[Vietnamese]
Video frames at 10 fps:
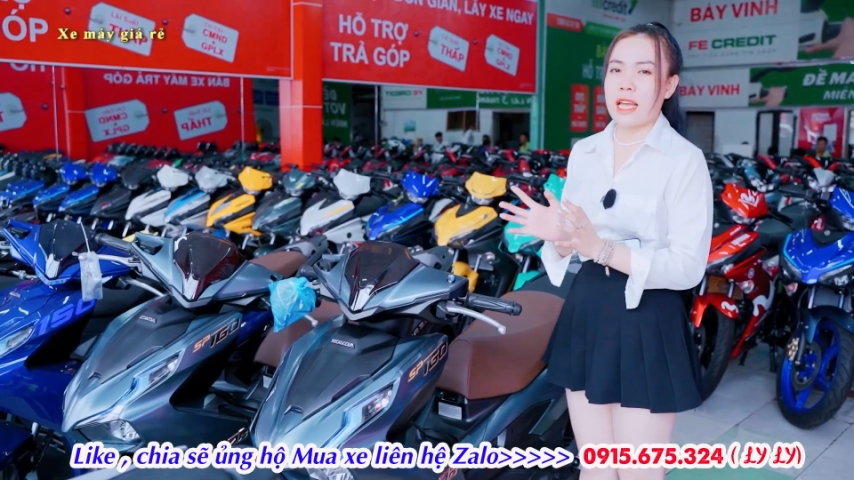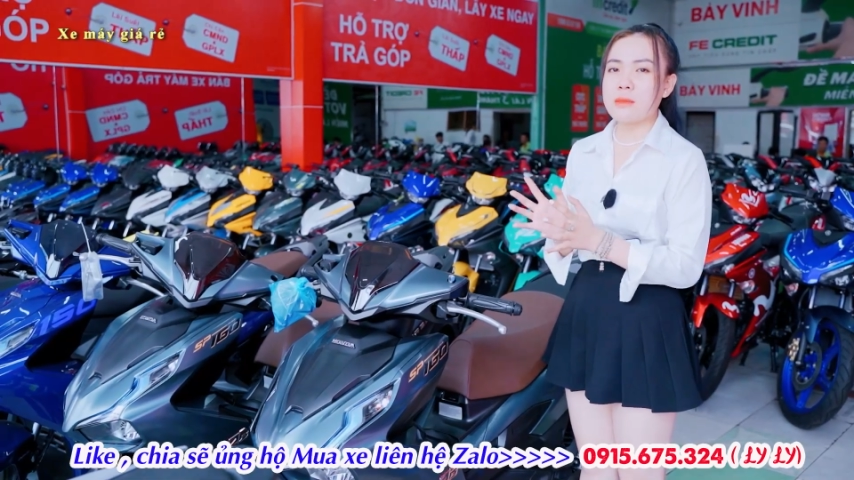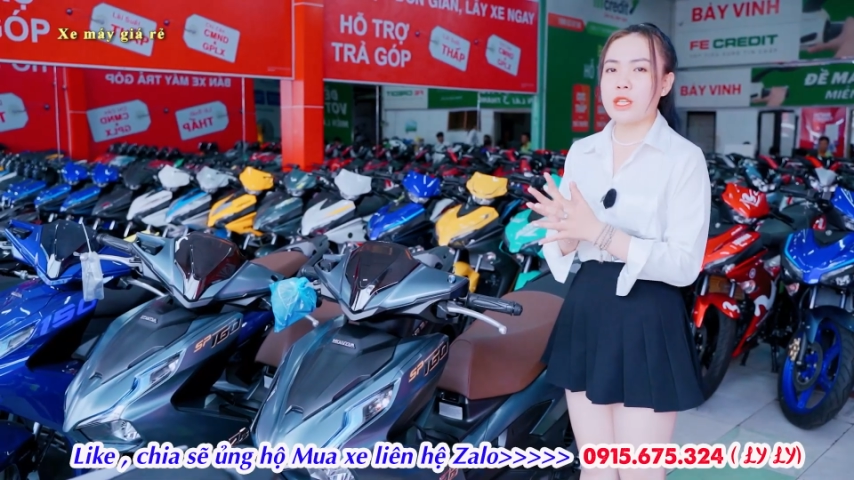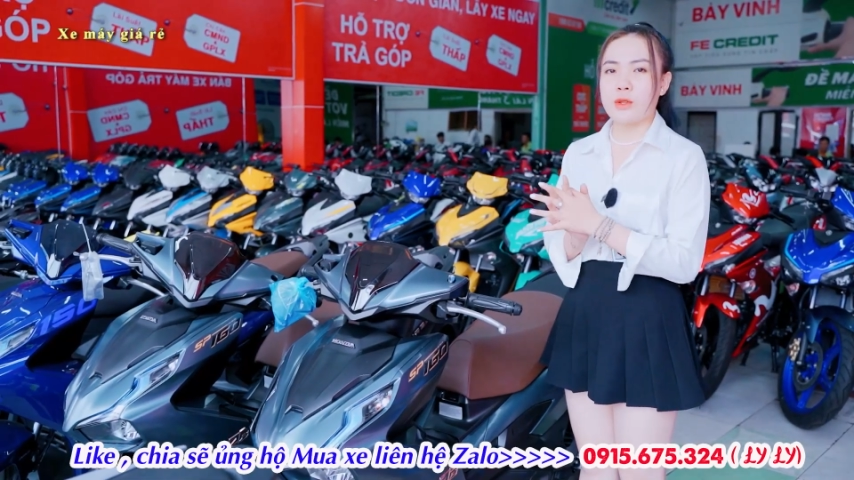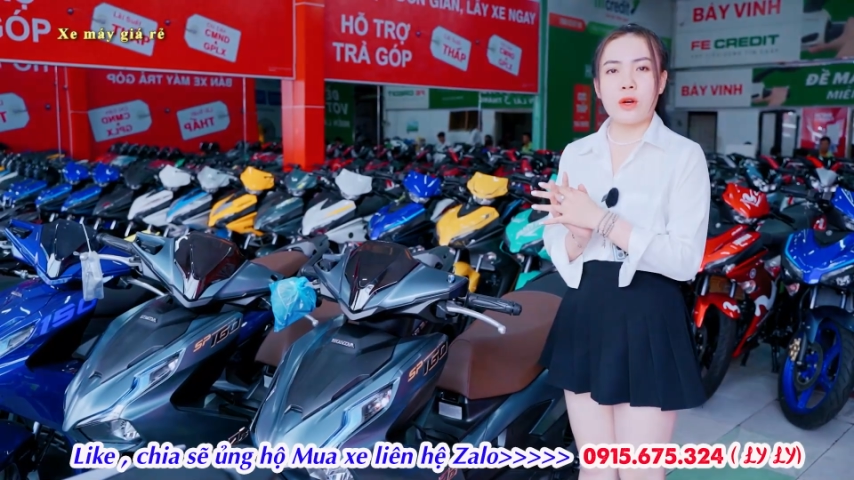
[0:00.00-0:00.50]
8 à,
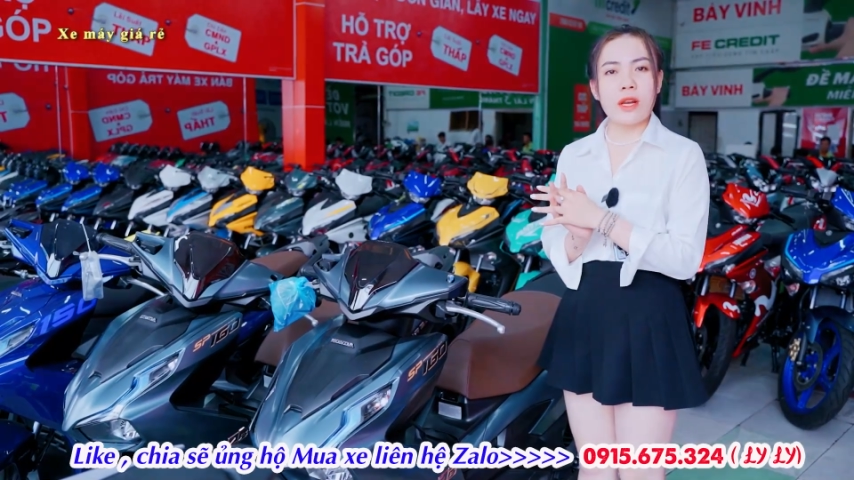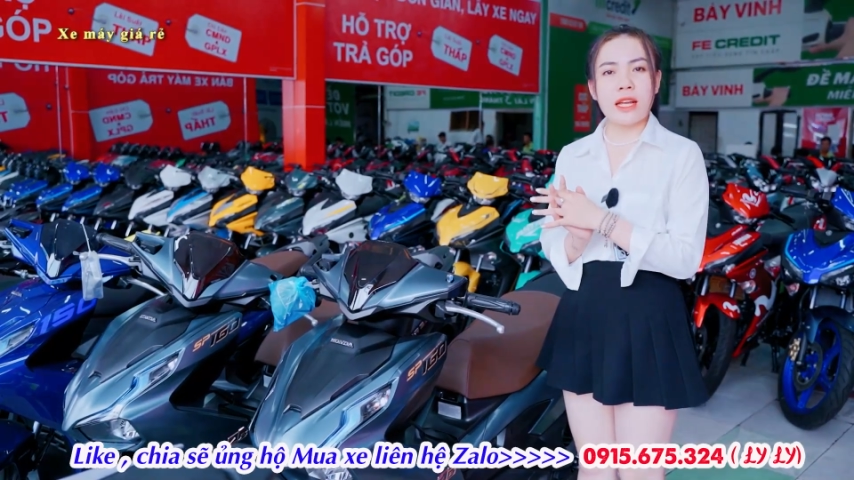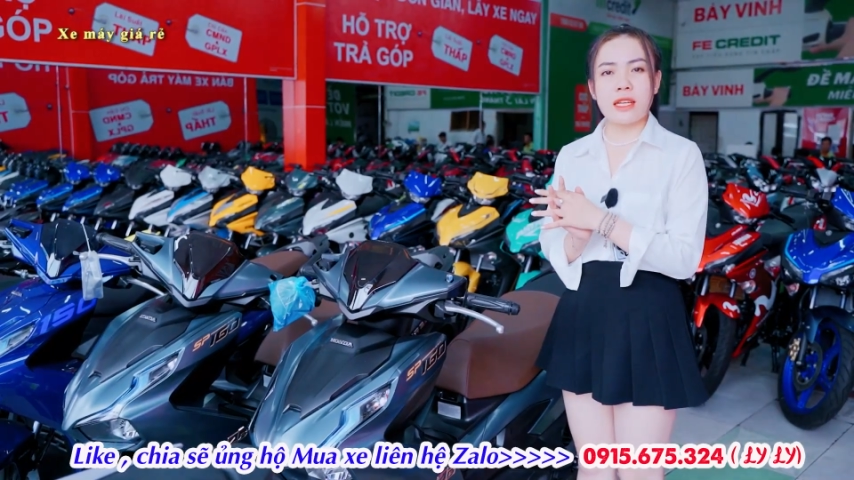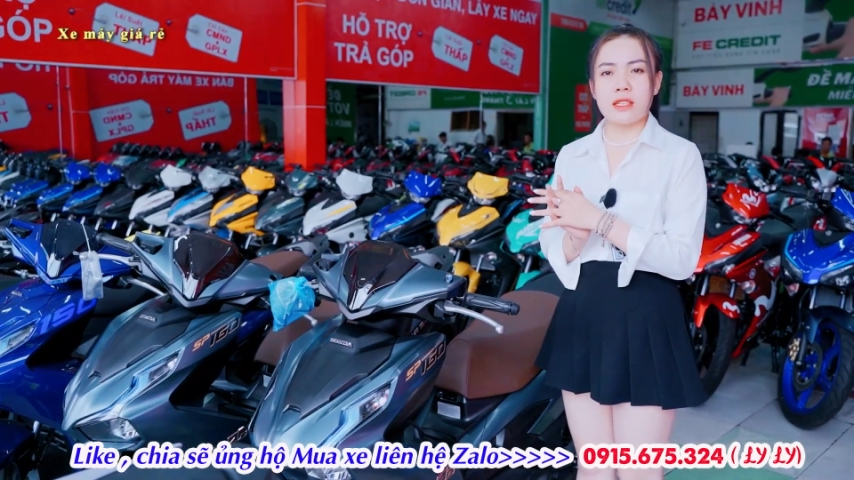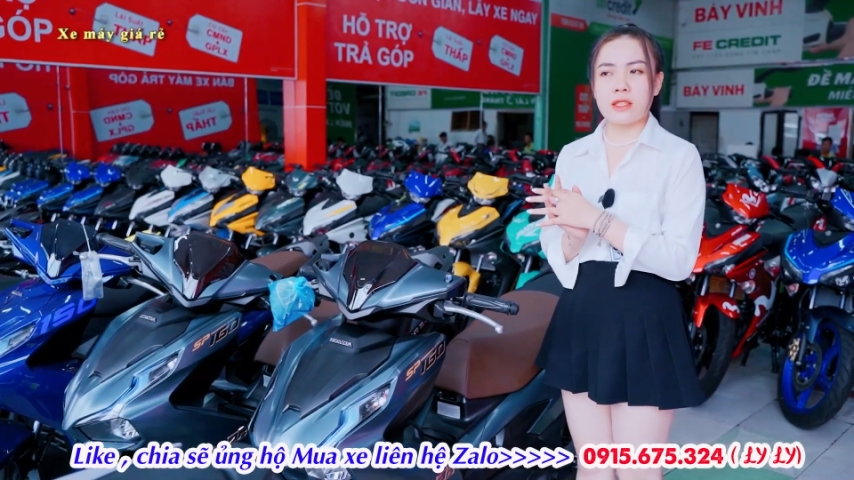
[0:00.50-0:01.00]
triệu đổ
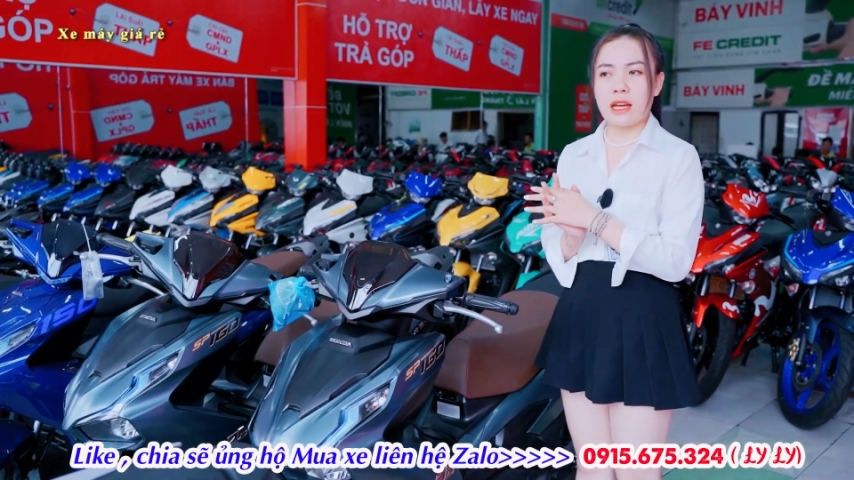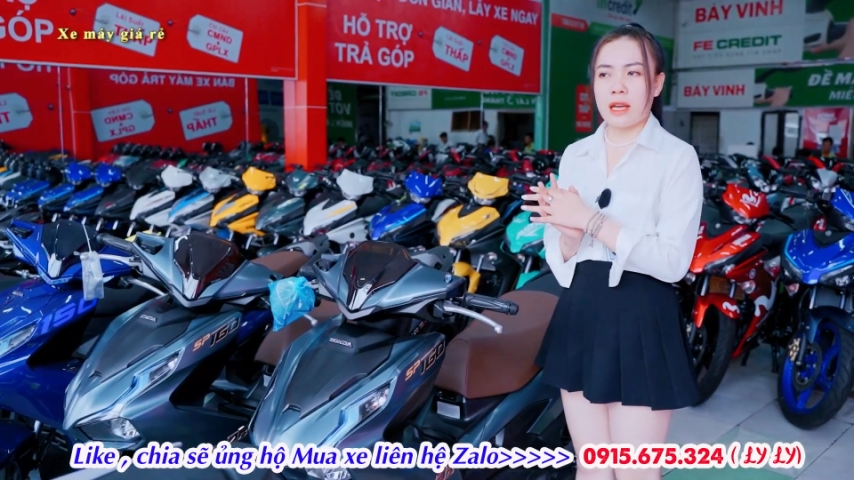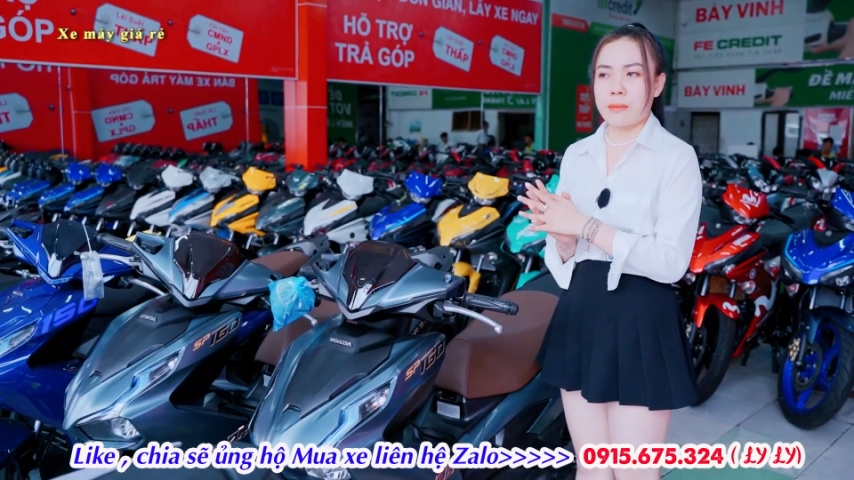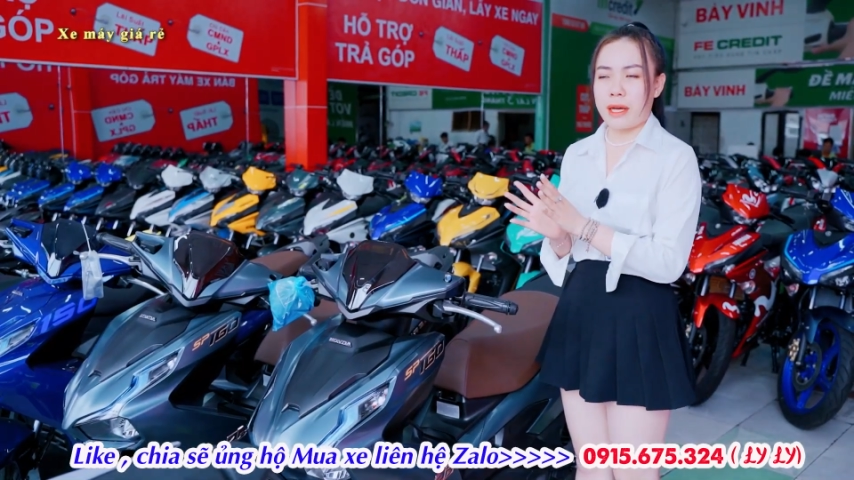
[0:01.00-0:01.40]
lên là được ha